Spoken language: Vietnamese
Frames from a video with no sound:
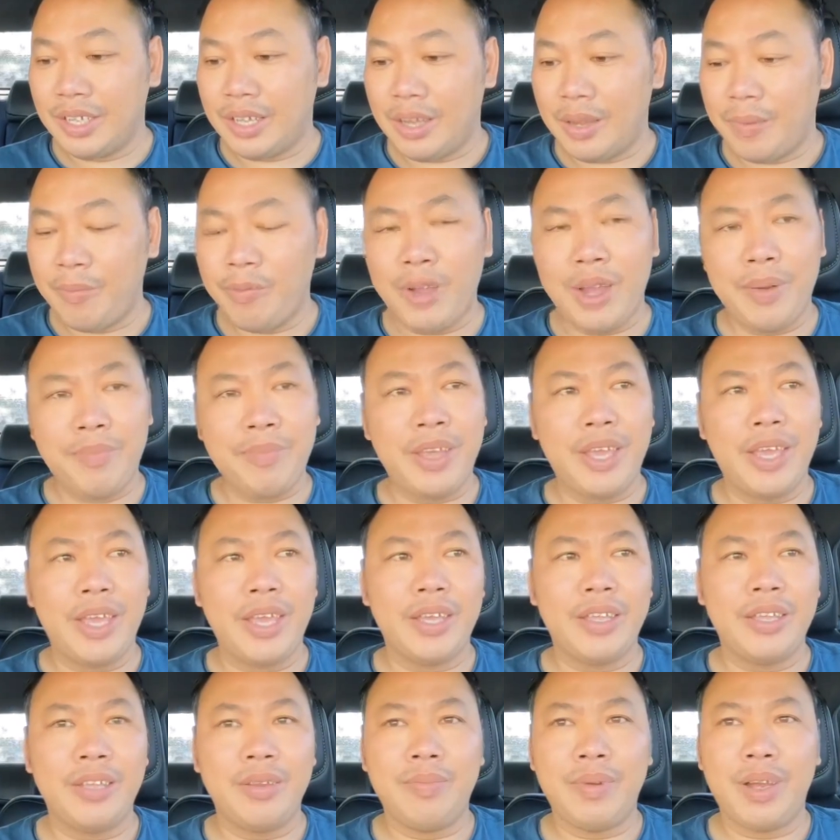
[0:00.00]
hôm qua em
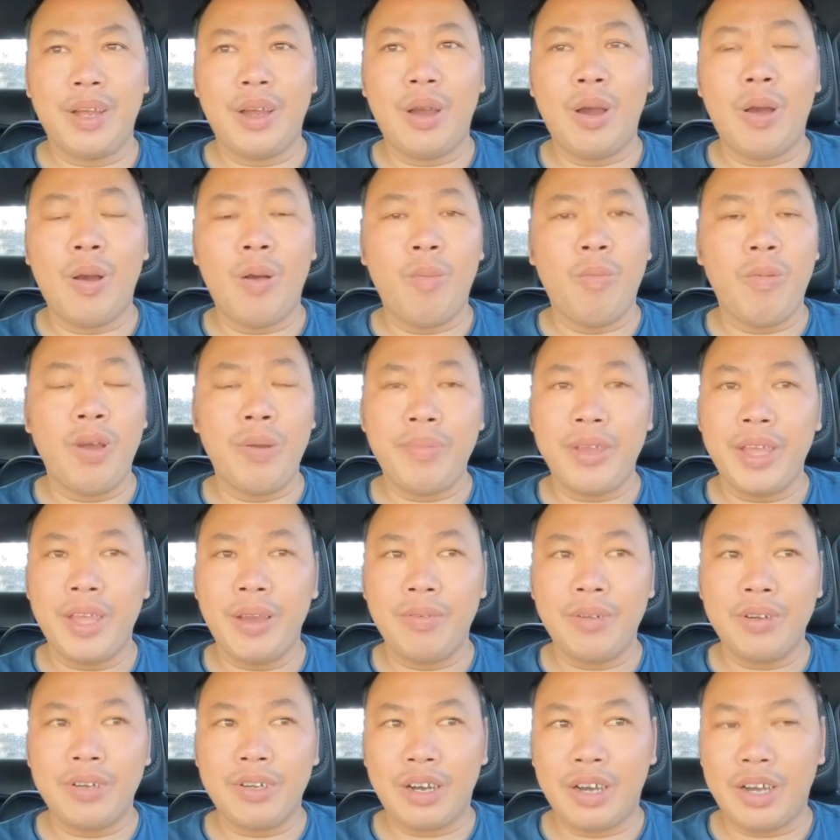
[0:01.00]
nghe nhưng mà ồn quá em nghe
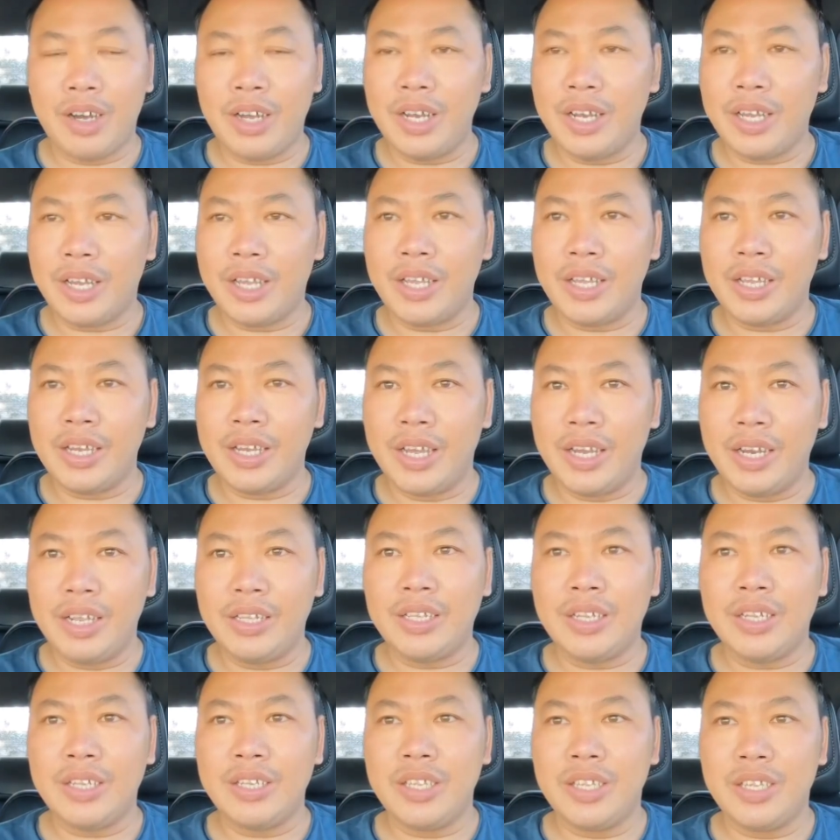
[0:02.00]
quá rõ là cái, cái lễ đó
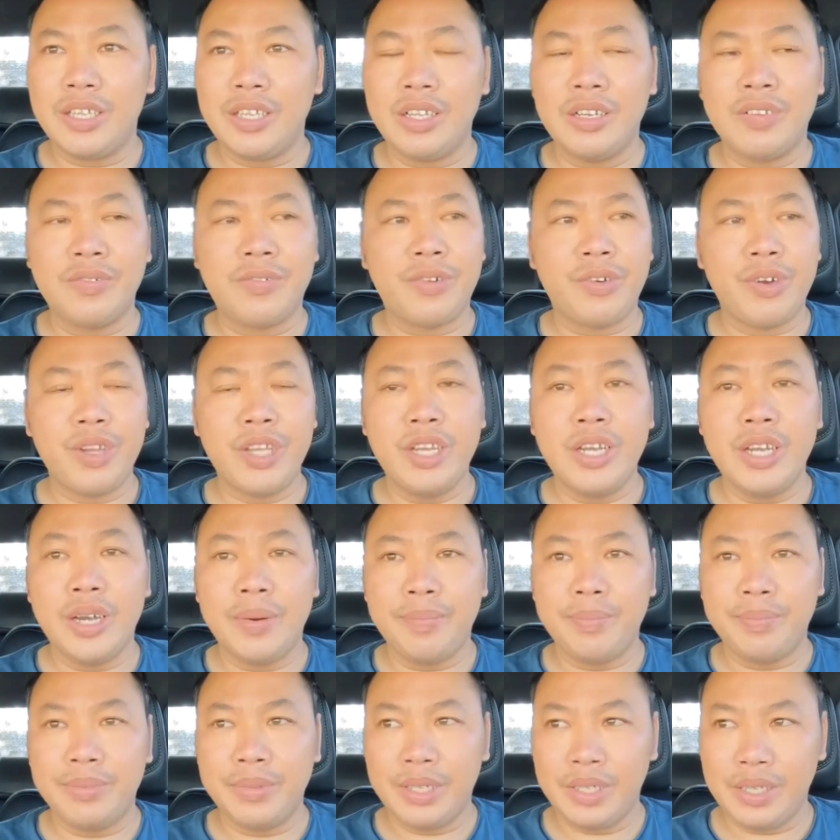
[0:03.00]
tên gì như là
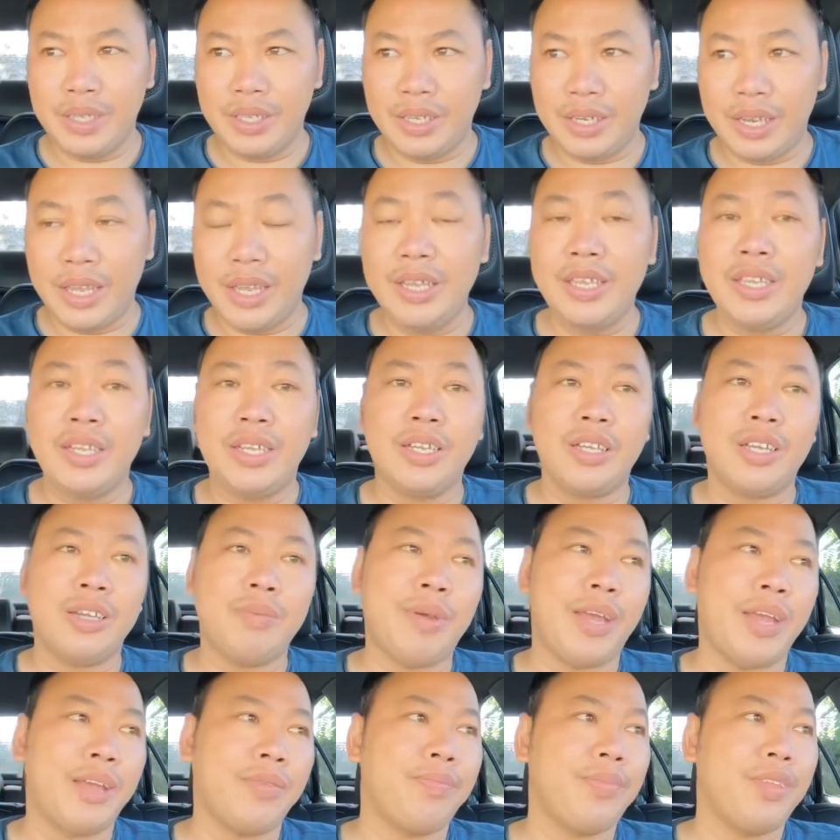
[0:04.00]
freedom hay là lễ gì đó các
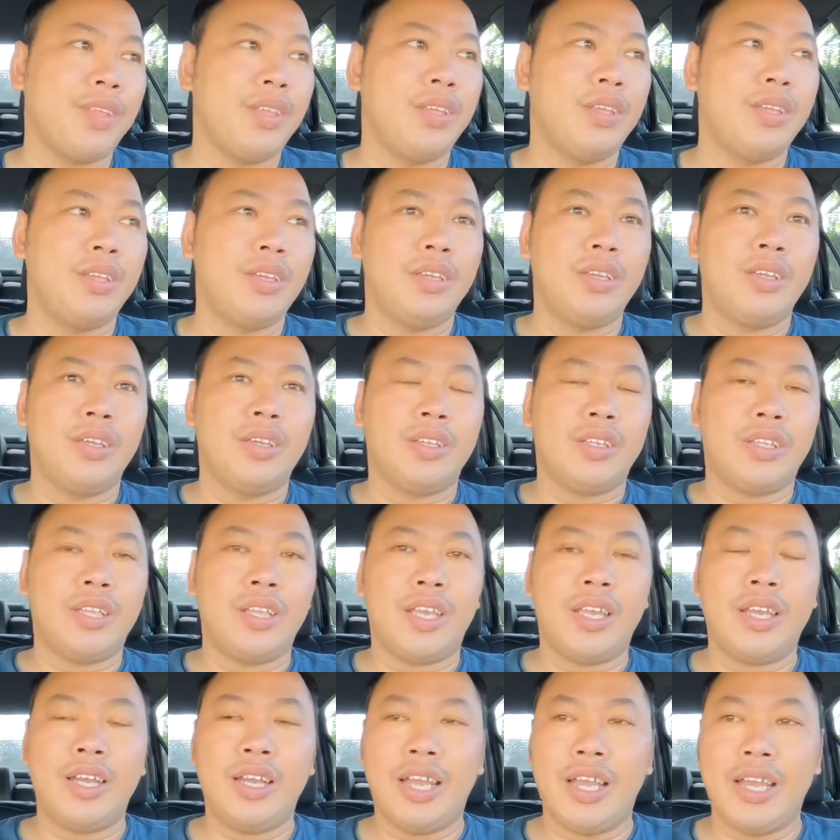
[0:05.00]
bạn
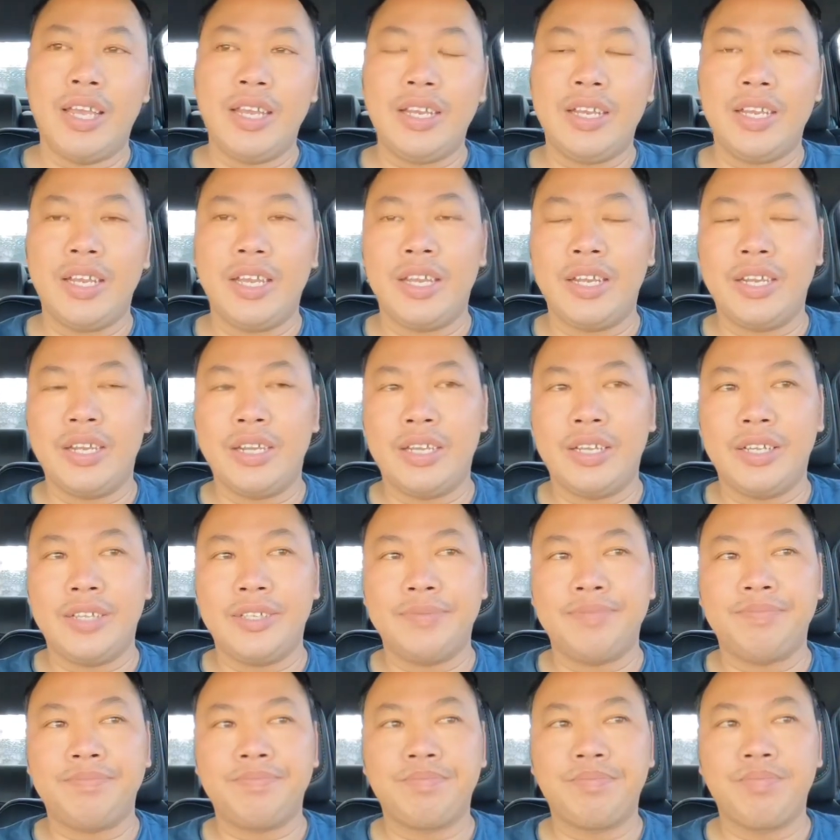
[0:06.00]
thì cái lễ này
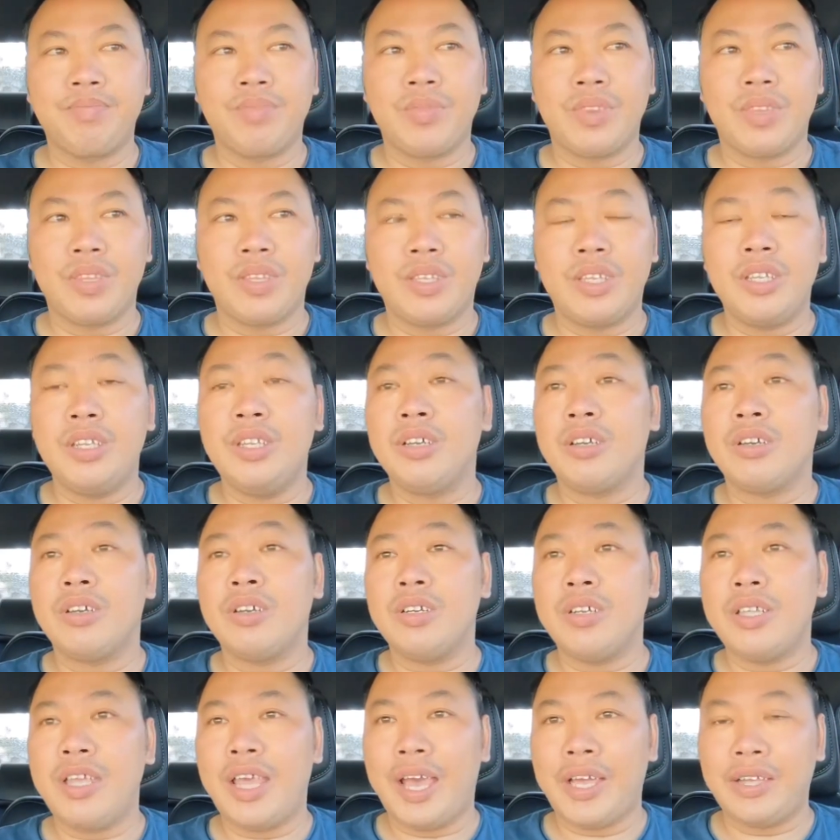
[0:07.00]
à, chỉ được
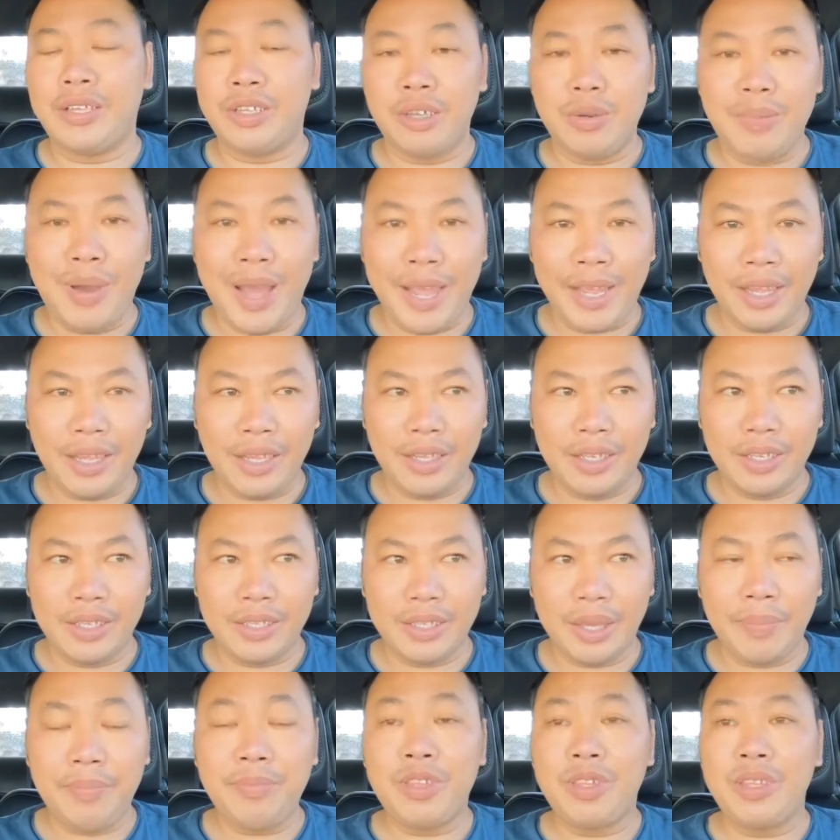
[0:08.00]
có vài tiểu
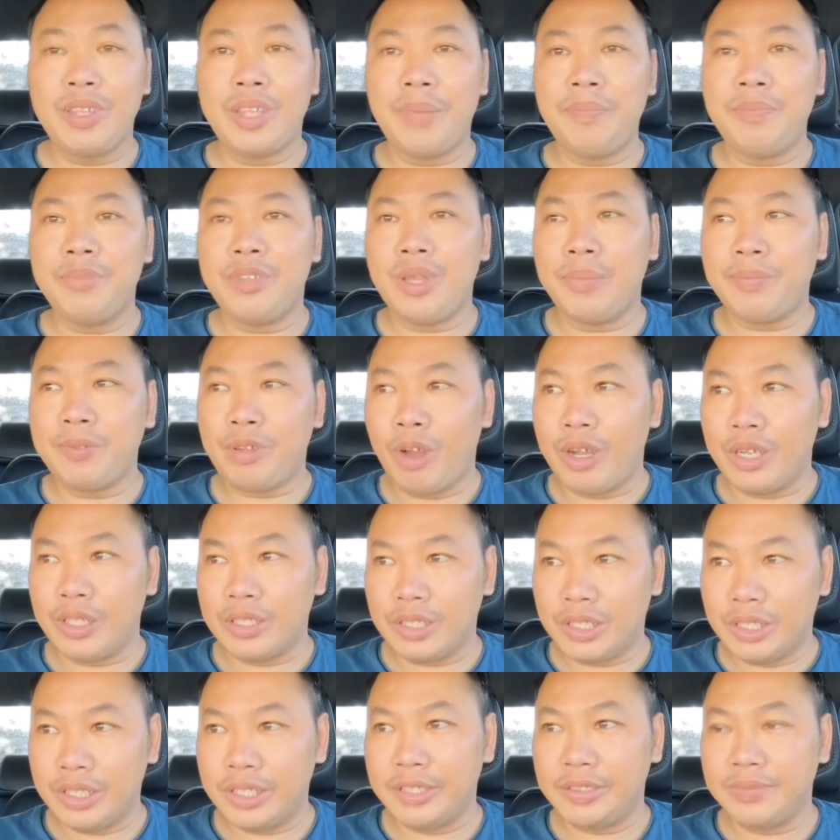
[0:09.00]
bang chấp chấp chấp thuận
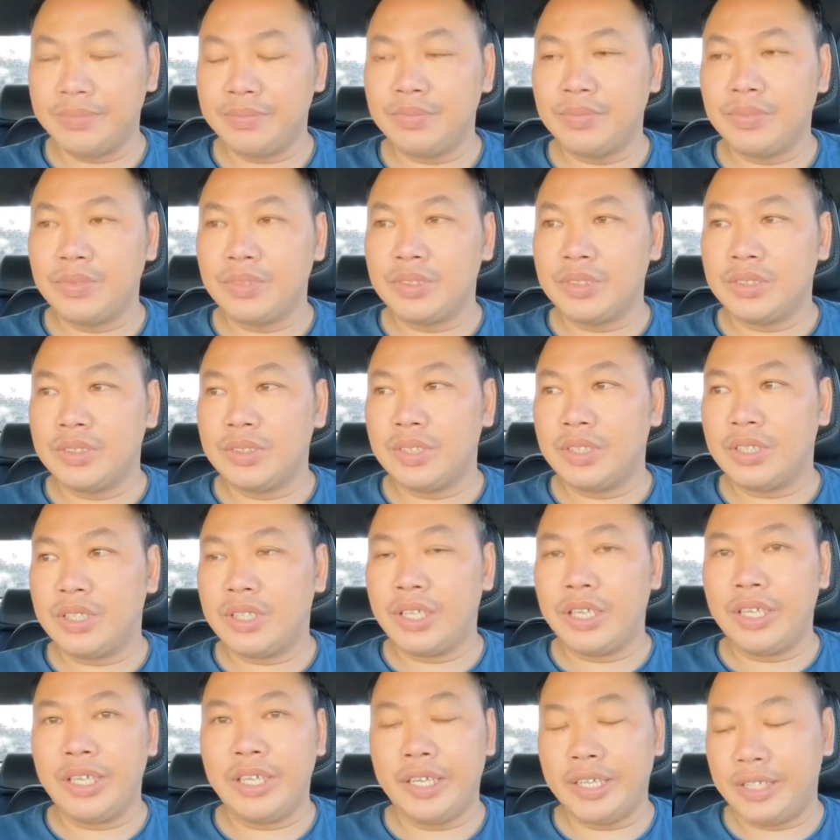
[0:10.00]
thôi
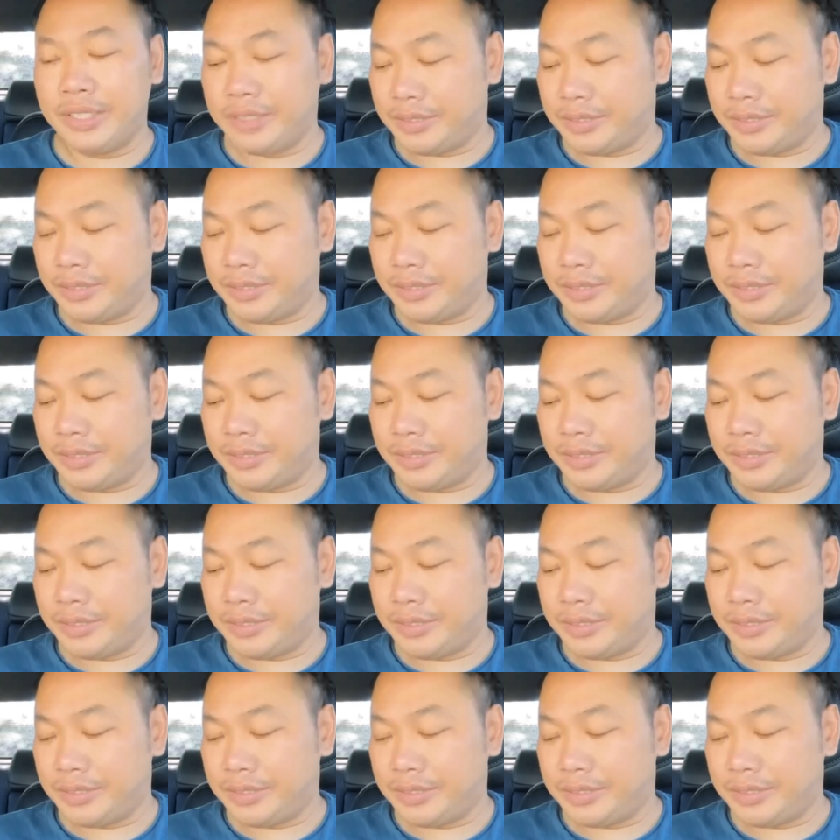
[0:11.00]
thì